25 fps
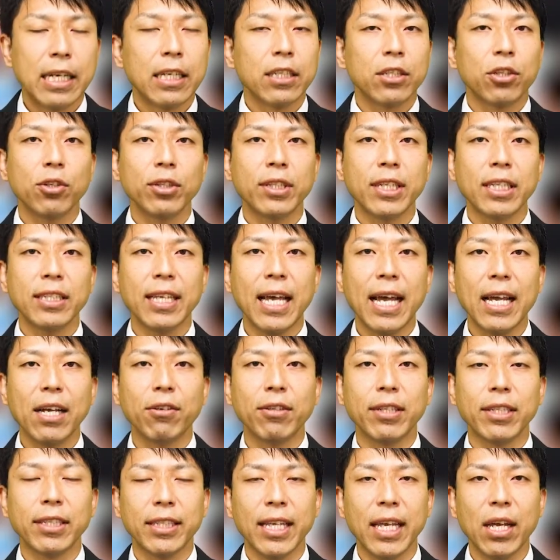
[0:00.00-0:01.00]
そして最
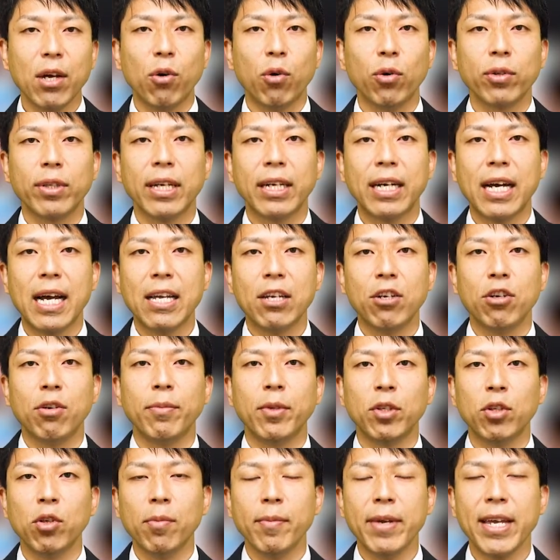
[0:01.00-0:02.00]
後にですね、お互いを
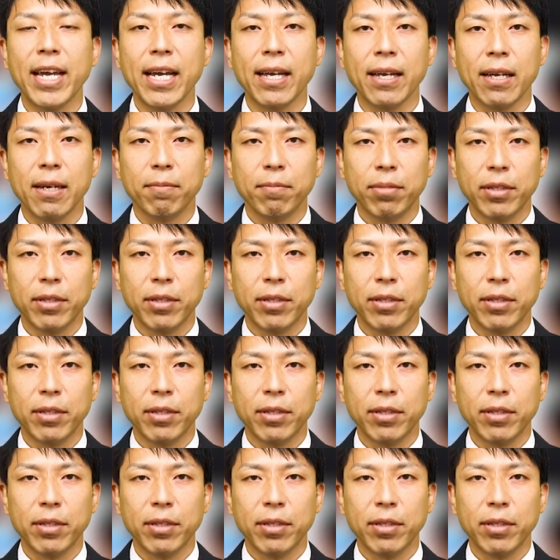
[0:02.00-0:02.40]
認め合い、